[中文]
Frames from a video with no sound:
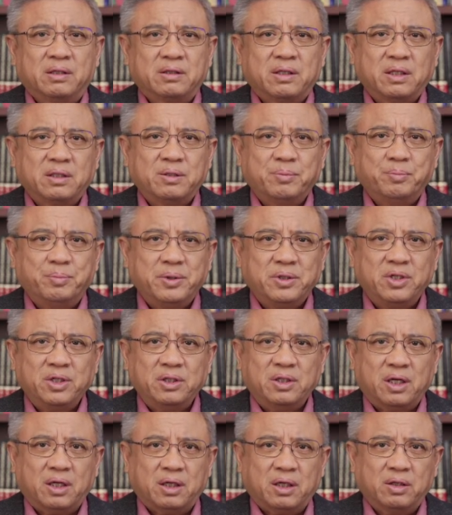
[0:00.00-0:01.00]
但是毕
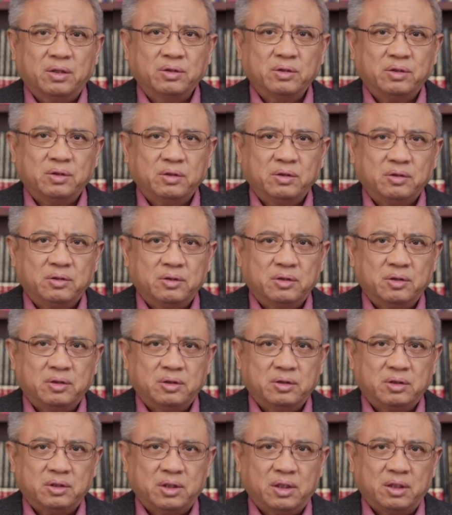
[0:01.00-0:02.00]
竟呢，欧洲
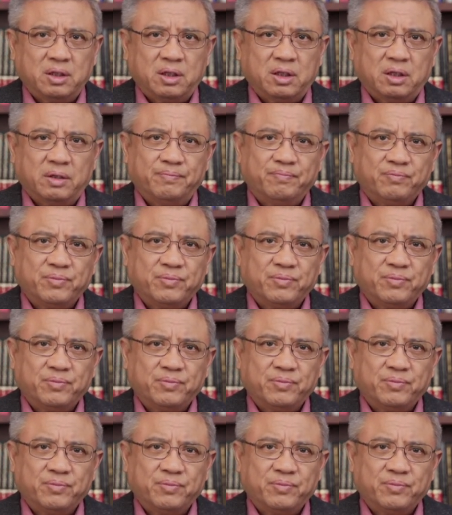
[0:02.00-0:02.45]
这个